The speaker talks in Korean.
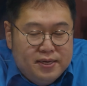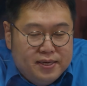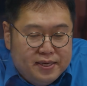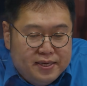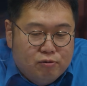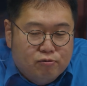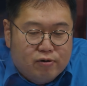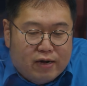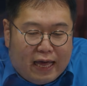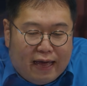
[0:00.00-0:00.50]

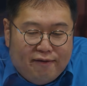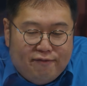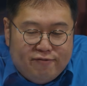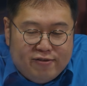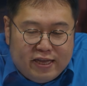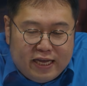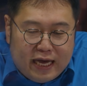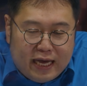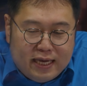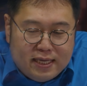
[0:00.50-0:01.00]
미국 음.
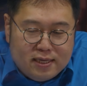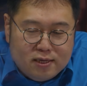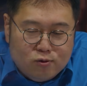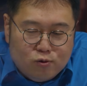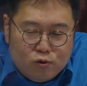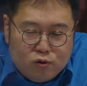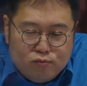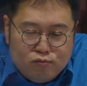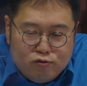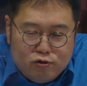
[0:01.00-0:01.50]
FDA
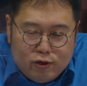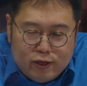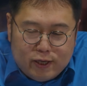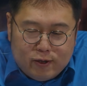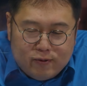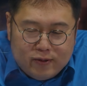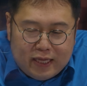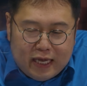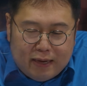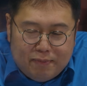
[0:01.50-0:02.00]
등록은
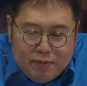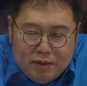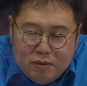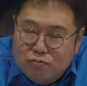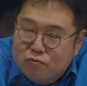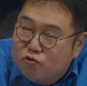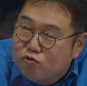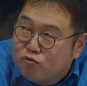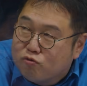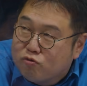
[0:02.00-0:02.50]
물론이고
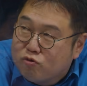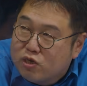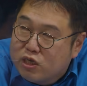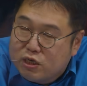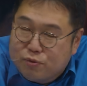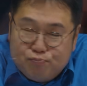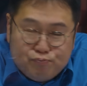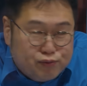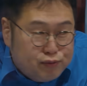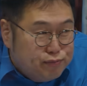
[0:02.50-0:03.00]
대한민국
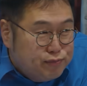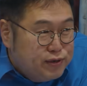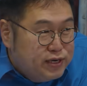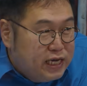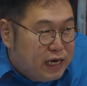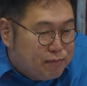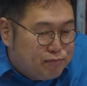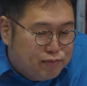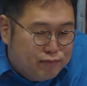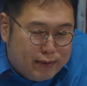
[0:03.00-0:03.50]

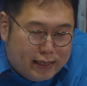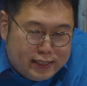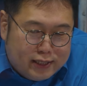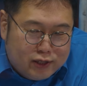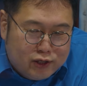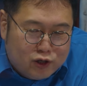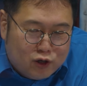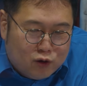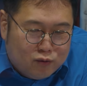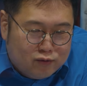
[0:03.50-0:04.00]

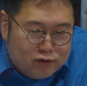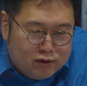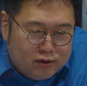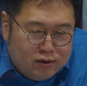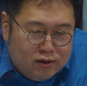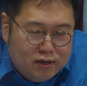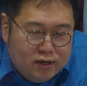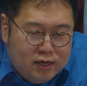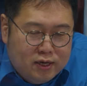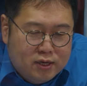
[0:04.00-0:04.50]

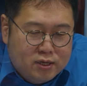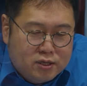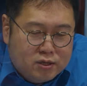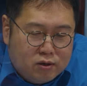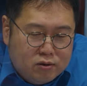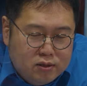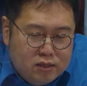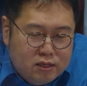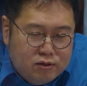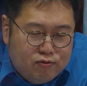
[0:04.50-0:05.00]
식품의약품안전처로부터 뭐
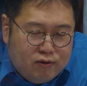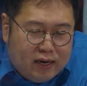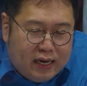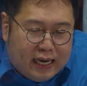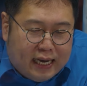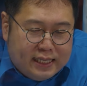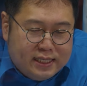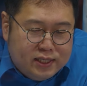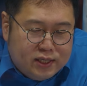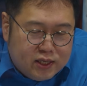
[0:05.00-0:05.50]

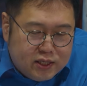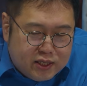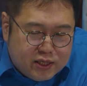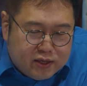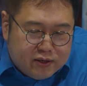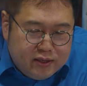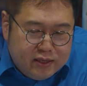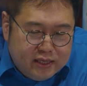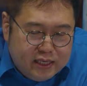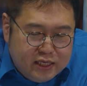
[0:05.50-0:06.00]
성능과
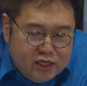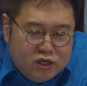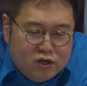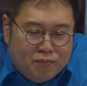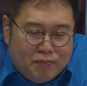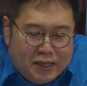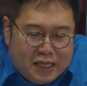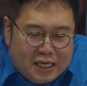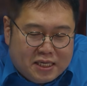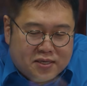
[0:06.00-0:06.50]
안전성을
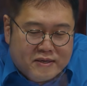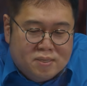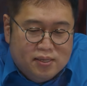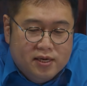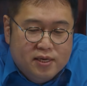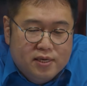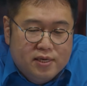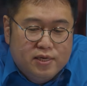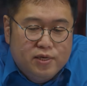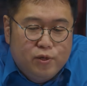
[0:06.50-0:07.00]
인정받아서
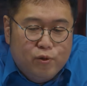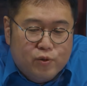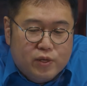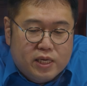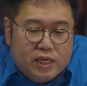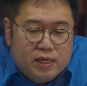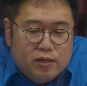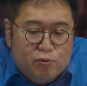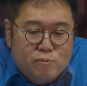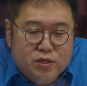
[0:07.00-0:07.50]

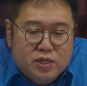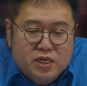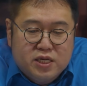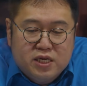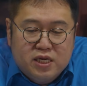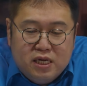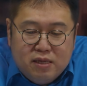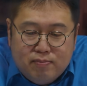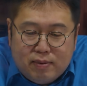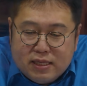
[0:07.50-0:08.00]
의료기기로
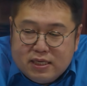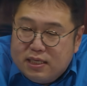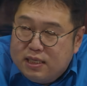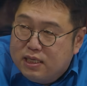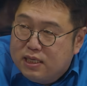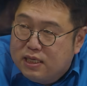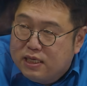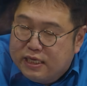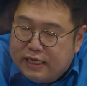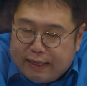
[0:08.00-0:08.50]

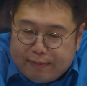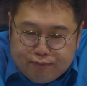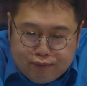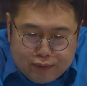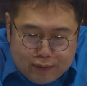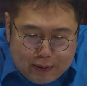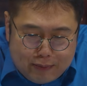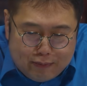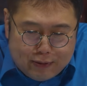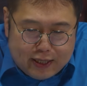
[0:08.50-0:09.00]
승인받은
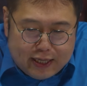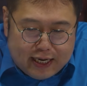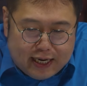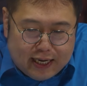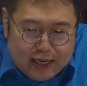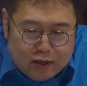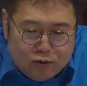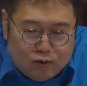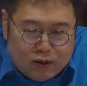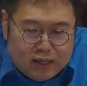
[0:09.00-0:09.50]
제품입니다.
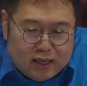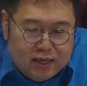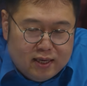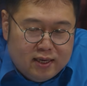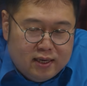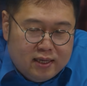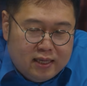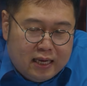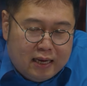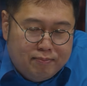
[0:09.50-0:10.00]
음. 또한
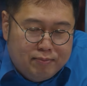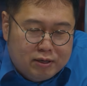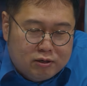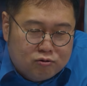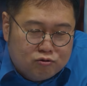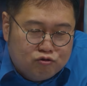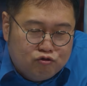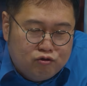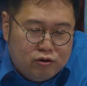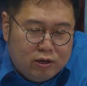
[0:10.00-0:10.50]

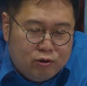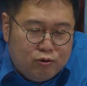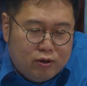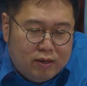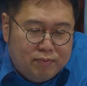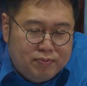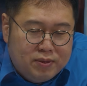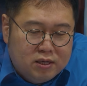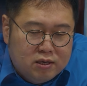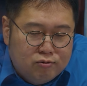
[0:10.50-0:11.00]
대한민국
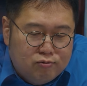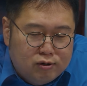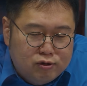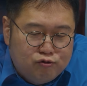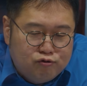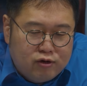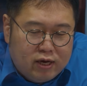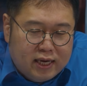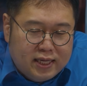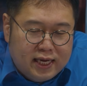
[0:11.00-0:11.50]
최고의
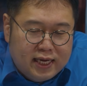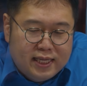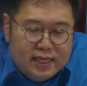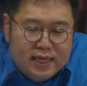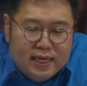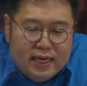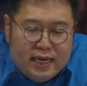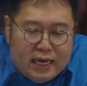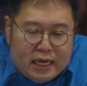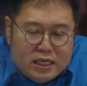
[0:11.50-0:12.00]
비용원중에
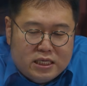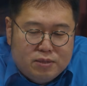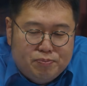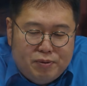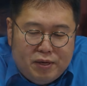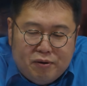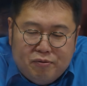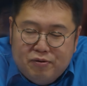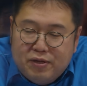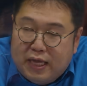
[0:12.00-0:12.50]
하나인
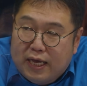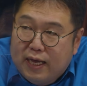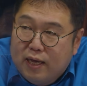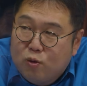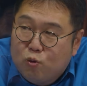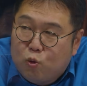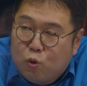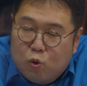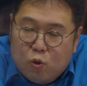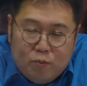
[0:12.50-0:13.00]

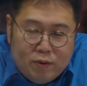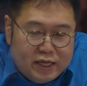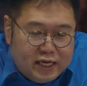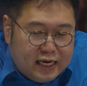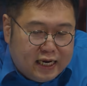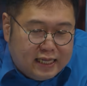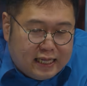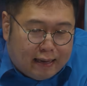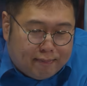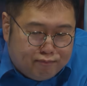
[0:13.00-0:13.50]
S병원의
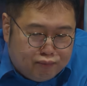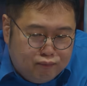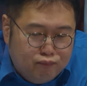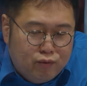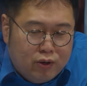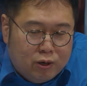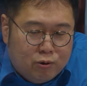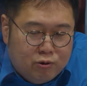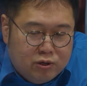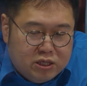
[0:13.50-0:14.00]
코코메디가
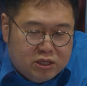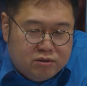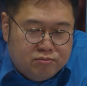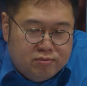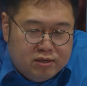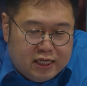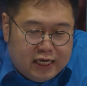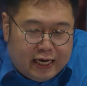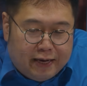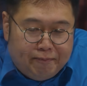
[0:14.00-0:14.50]
납품되고
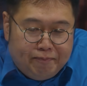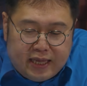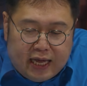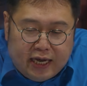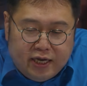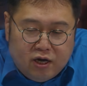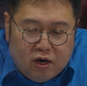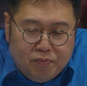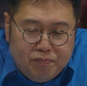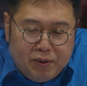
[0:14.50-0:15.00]
있습니다.
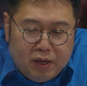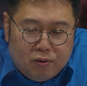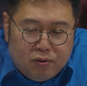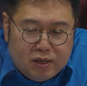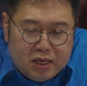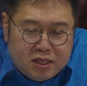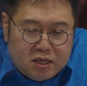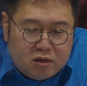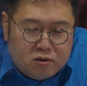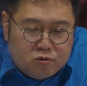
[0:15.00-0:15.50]
대형
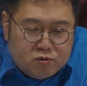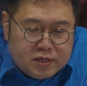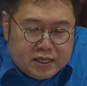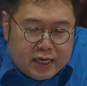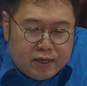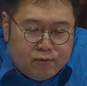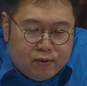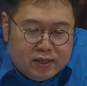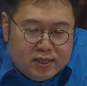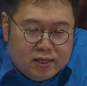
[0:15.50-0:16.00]
병원에서도
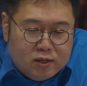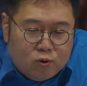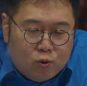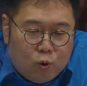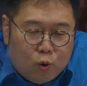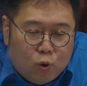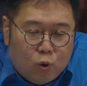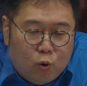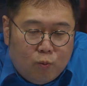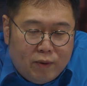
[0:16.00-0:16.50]

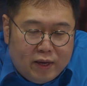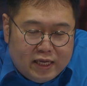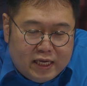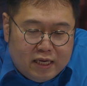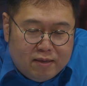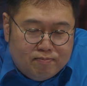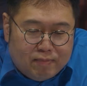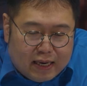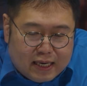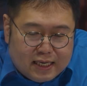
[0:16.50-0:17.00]
사용하는
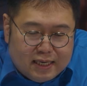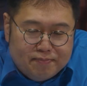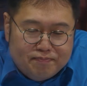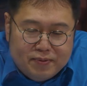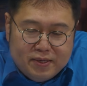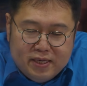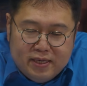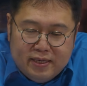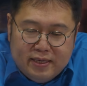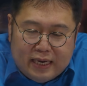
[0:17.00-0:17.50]
코코메디인
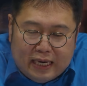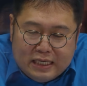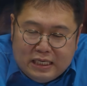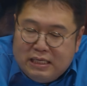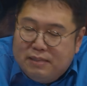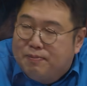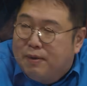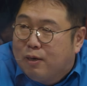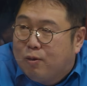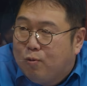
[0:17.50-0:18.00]
만큼
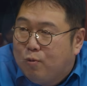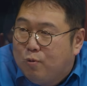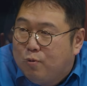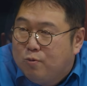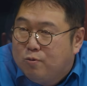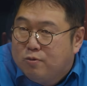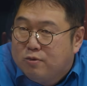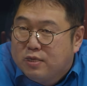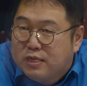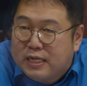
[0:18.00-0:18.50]

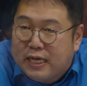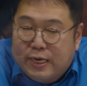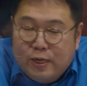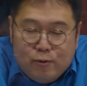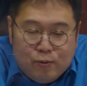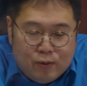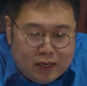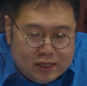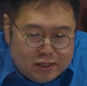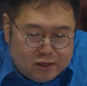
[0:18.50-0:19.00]
안심하고
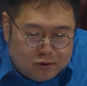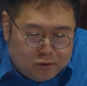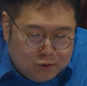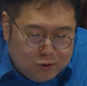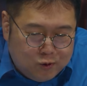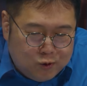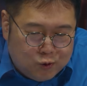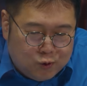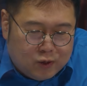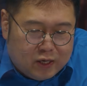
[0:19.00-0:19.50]

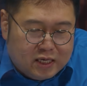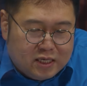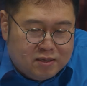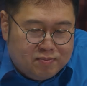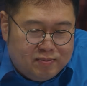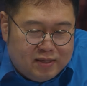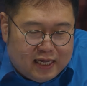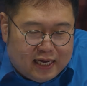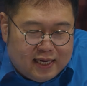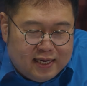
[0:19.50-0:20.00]
사용하셔도
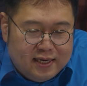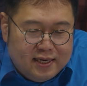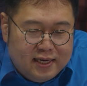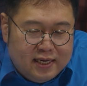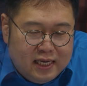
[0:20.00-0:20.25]
좋겠습니다.